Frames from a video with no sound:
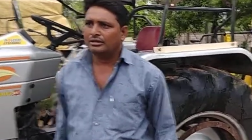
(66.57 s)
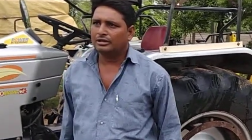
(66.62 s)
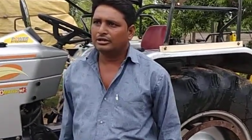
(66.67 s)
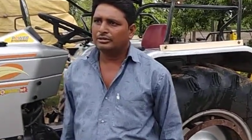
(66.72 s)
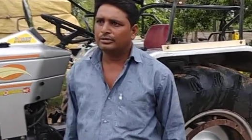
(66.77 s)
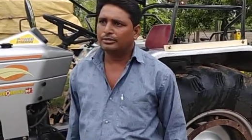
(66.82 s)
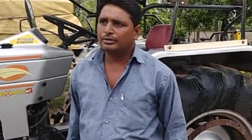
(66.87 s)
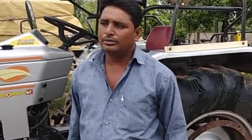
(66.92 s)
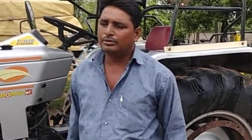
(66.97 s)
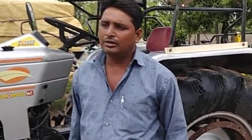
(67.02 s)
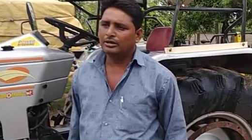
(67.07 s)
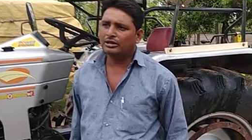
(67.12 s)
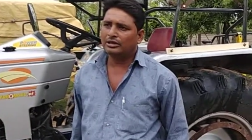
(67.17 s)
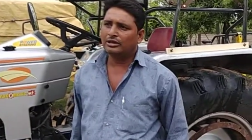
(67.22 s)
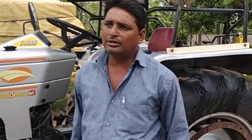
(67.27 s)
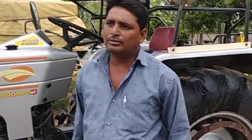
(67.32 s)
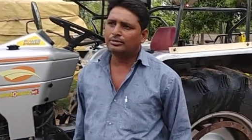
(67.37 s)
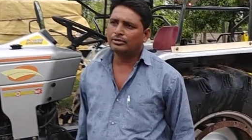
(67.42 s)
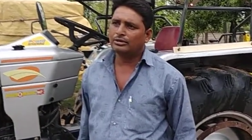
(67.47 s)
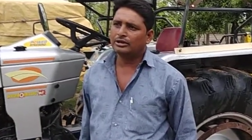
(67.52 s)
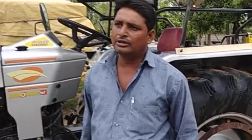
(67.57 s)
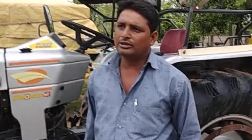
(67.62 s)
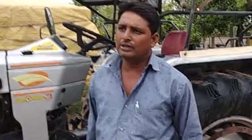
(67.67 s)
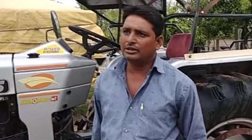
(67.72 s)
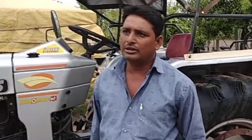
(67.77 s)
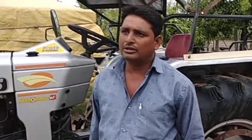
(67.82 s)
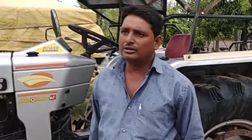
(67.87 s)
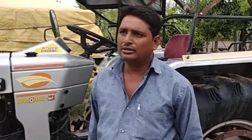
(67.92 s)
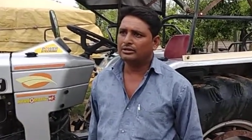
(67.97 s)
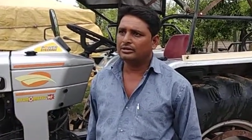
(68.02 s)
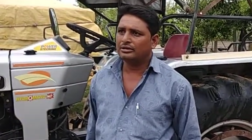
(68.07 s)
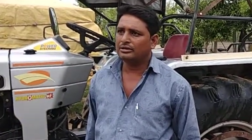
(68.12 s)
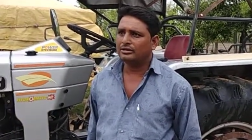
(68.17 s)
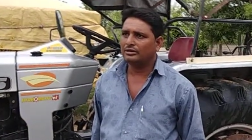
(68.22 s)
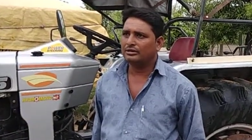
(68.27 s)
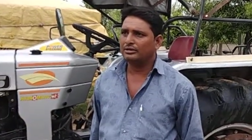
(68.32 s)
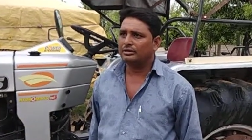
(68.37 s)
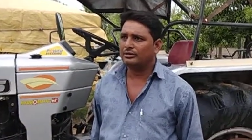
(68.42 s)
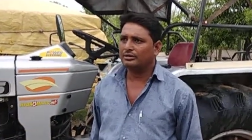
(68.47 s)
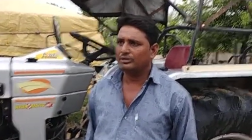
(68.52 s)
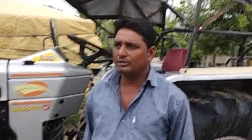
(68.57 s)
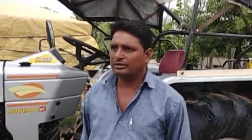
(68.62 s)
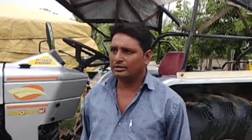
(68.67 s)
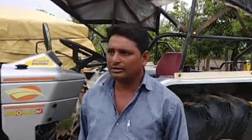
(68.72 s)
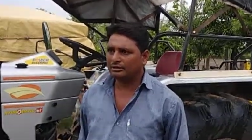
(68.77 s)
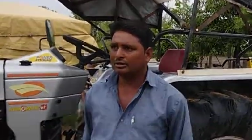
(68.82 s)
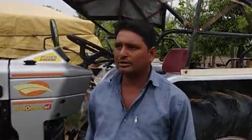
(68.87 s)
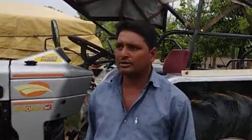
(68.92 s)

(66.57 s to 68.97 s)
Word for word: इस पे मिल रहा है पौने चार पौने चार